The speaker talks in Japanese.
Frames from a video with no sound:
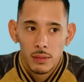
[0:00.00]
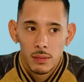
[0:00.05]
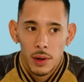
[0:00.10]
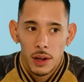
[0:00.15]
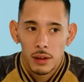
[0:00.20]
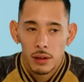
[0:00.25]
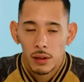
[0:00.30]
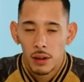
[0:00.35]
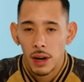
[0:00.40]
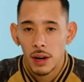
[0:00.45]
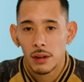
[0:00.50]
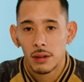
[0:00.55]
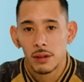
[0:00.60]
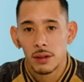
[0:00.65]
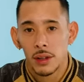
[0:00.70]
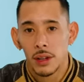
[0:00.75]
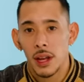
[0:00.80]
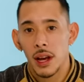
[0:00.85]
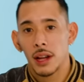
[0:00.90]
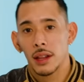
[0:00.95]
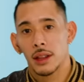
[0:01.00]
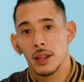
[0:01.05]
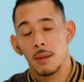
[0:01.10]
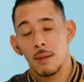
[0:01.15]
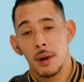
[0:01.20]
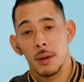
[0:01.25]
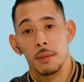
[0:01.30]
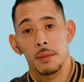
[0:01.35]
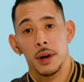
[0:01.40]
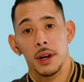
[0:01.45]
マクドナルドで出会った
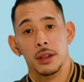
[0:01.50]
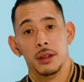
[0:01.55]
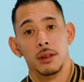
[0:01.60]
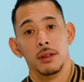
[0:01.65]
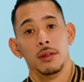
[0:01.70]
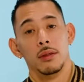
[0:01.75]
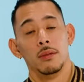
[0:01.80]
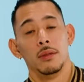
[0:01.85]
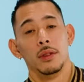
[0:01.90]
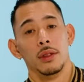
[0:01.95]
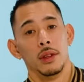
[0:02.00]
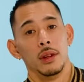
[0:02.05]
メンバーっていうのもい